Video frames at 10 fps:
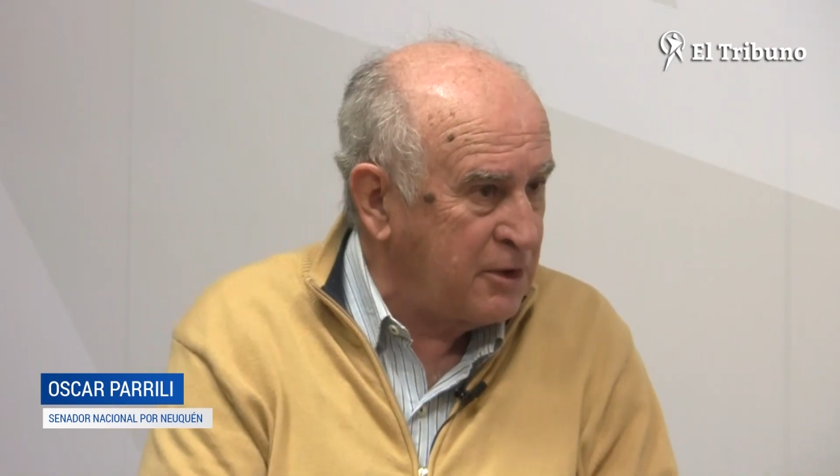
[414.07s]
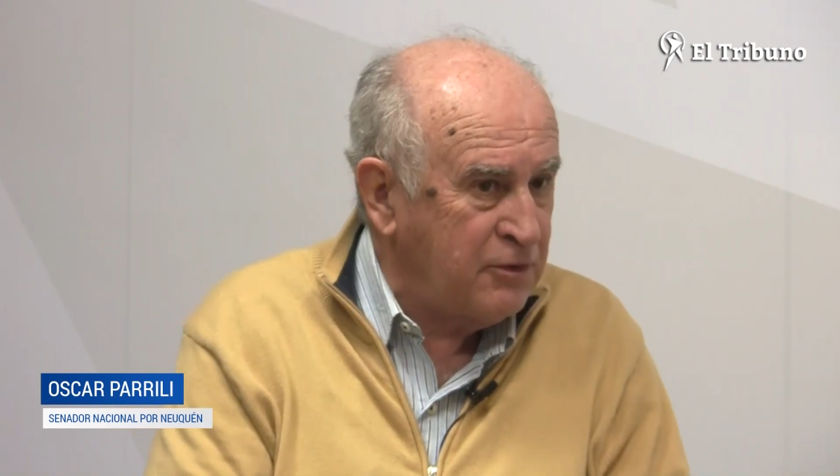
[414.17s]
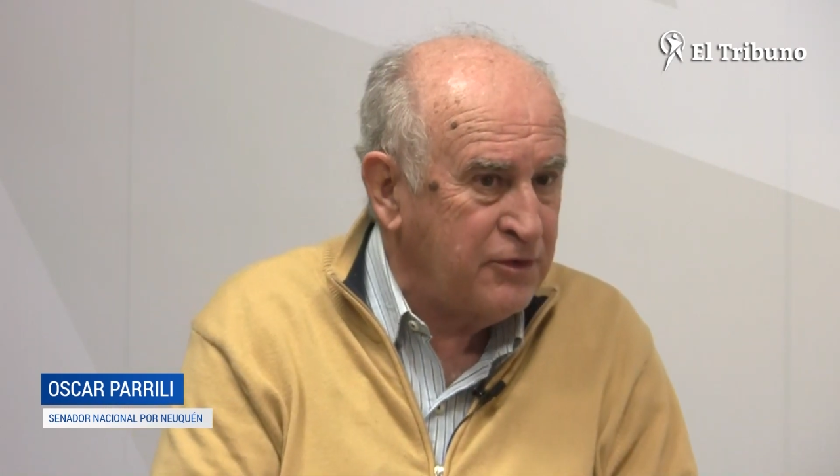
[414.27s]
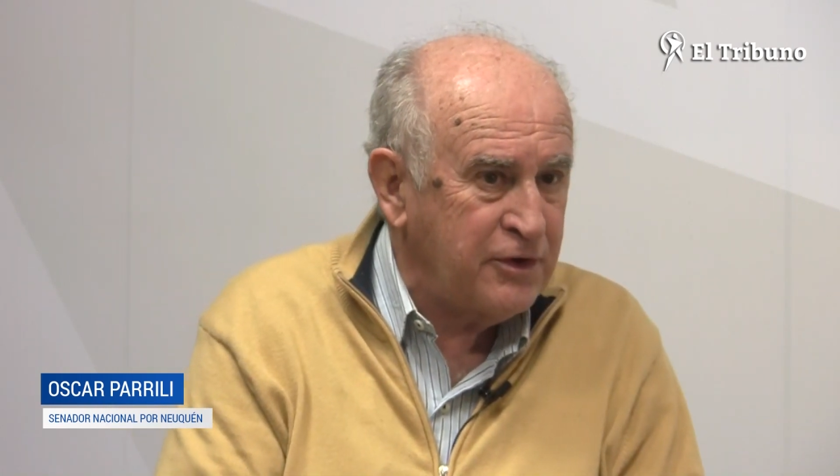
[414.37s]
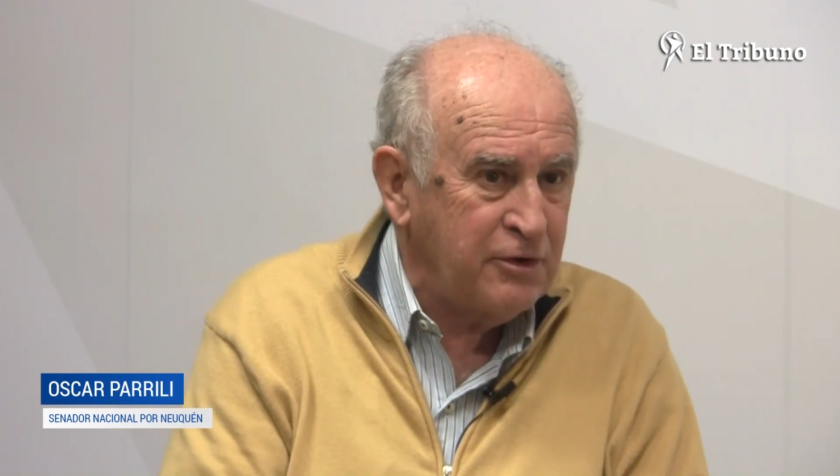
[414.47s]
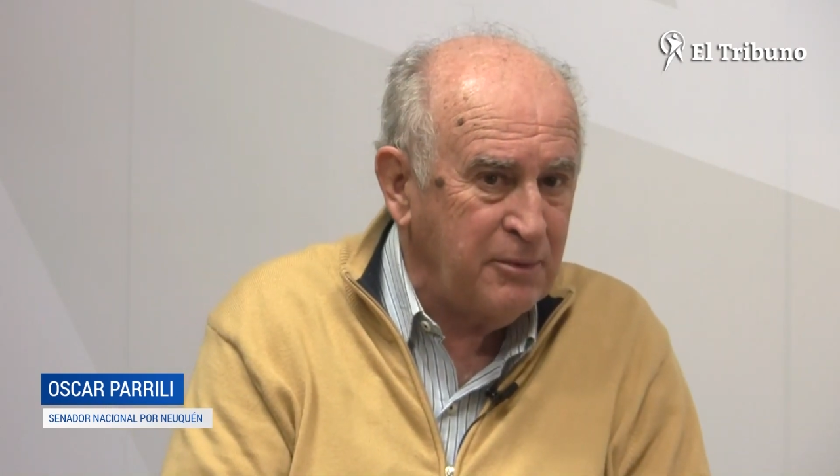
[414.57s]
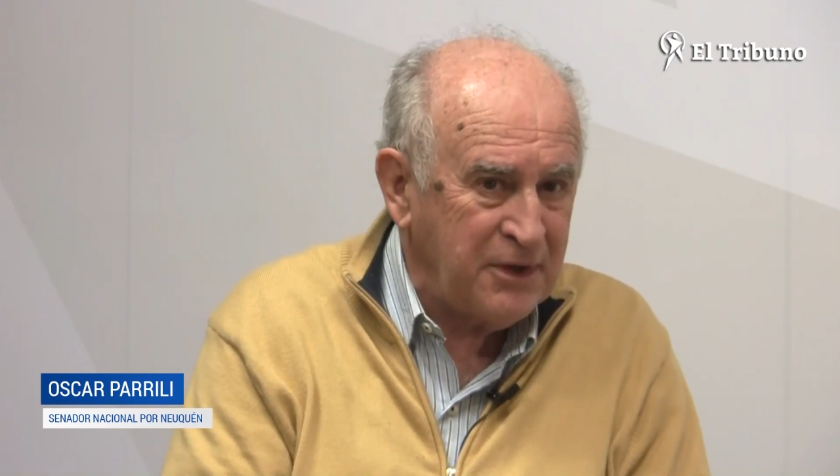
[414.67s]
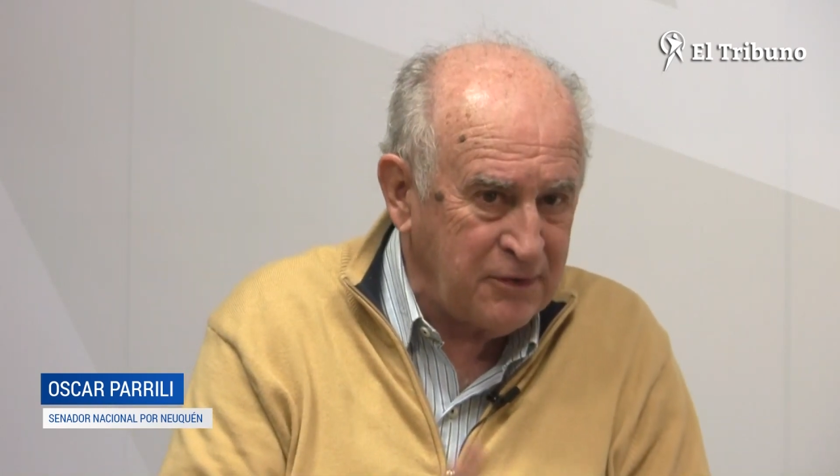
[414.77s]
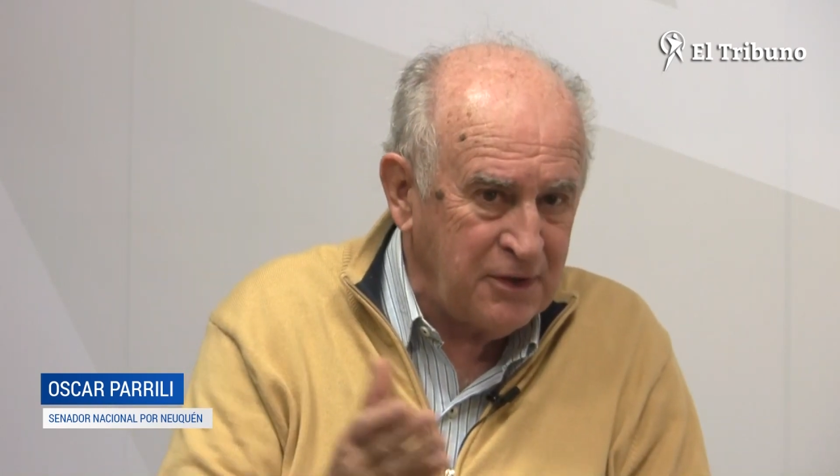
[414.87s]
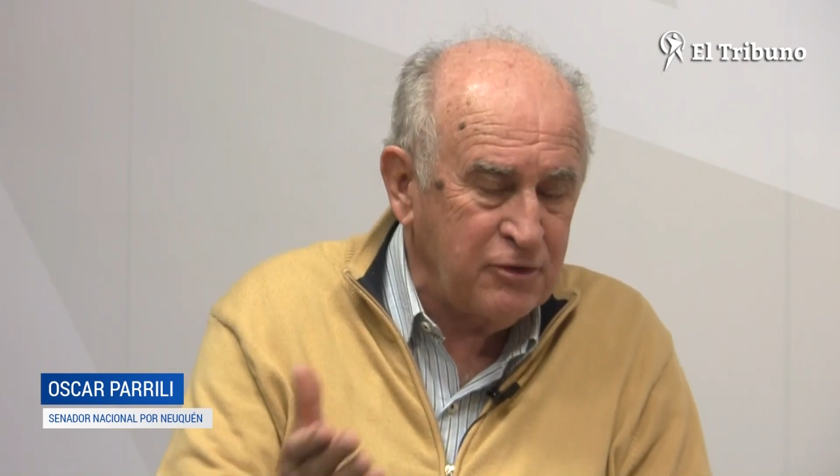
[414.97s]
con Sergio
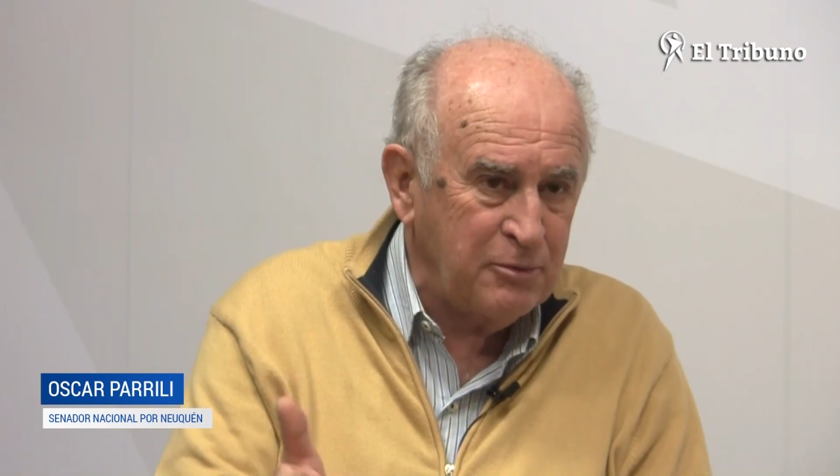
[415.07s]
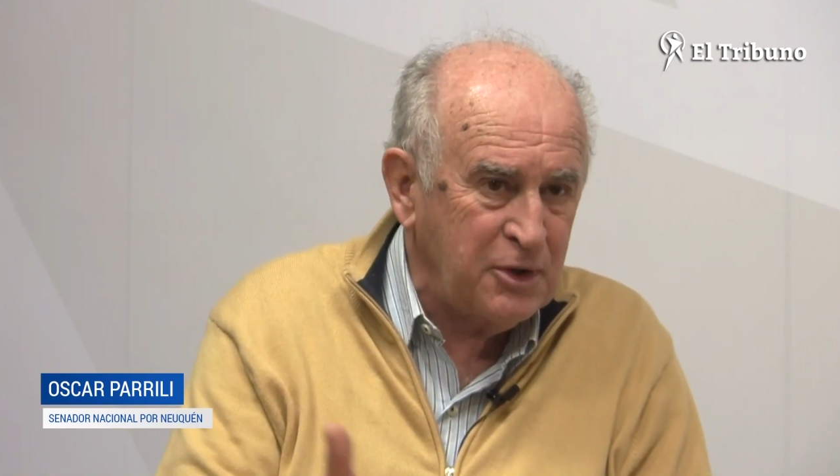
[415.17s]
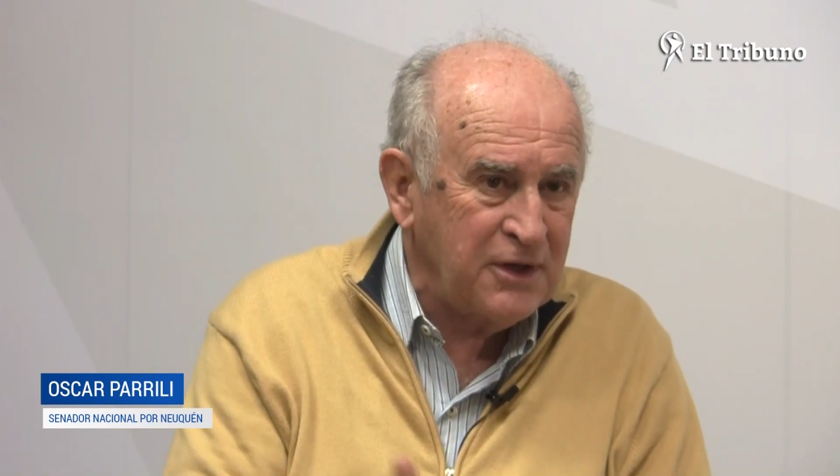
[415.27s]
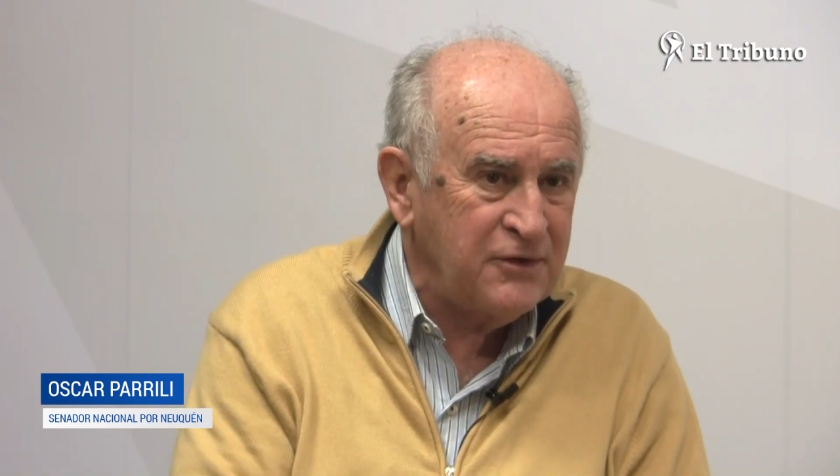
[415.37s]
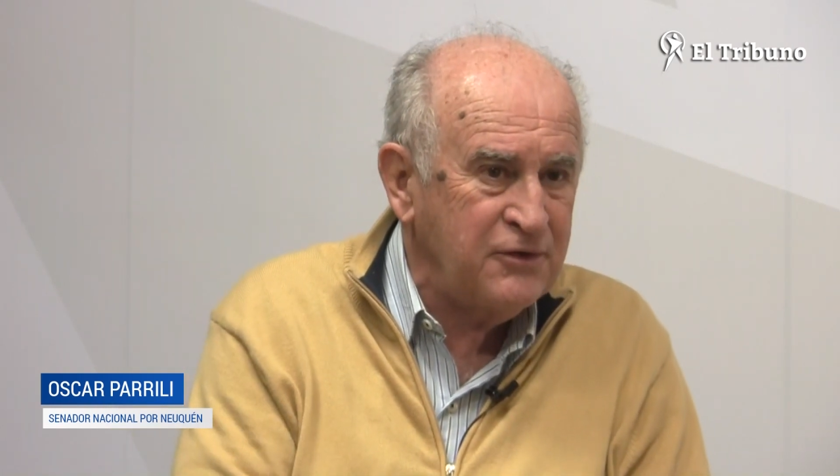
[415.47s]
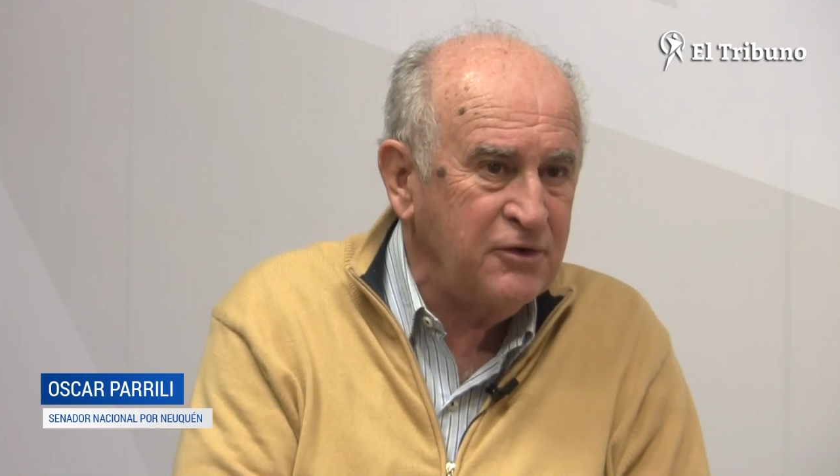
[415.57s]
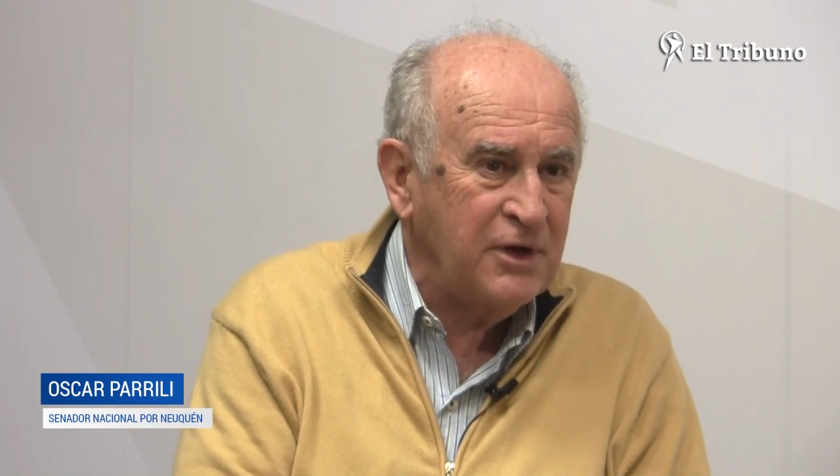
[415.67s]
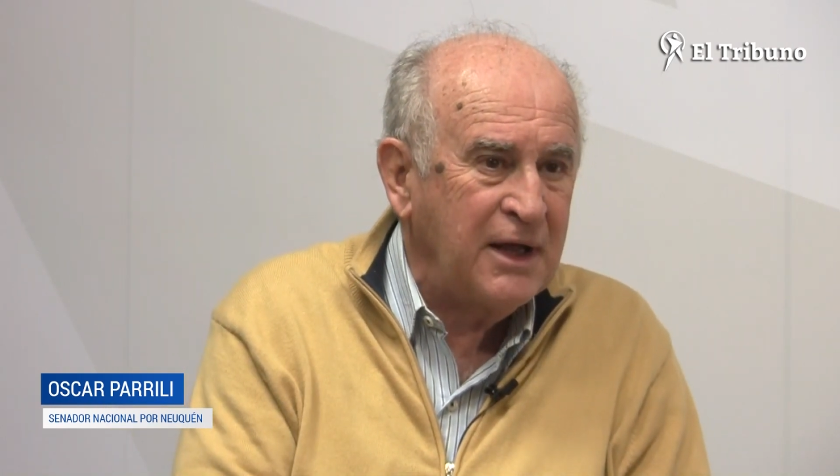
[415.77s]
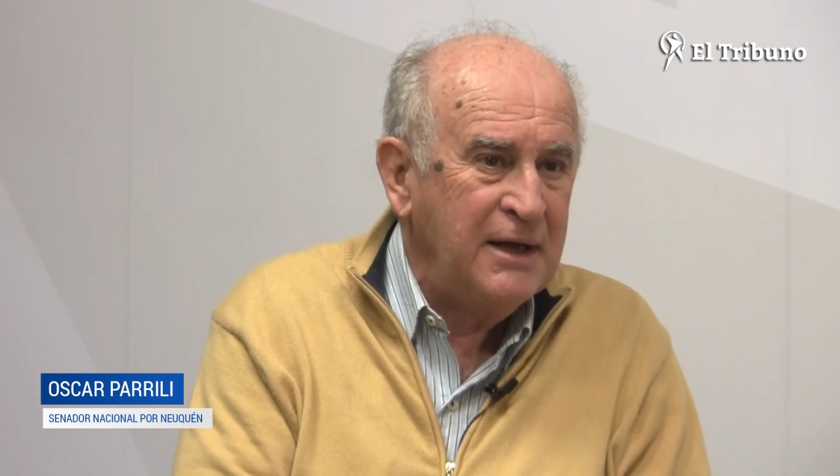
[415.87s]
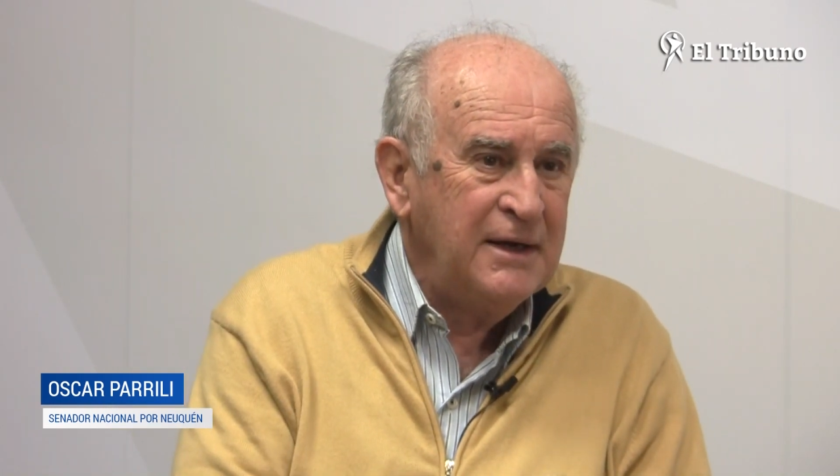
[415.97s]
Mazo y él tomó las decisiones.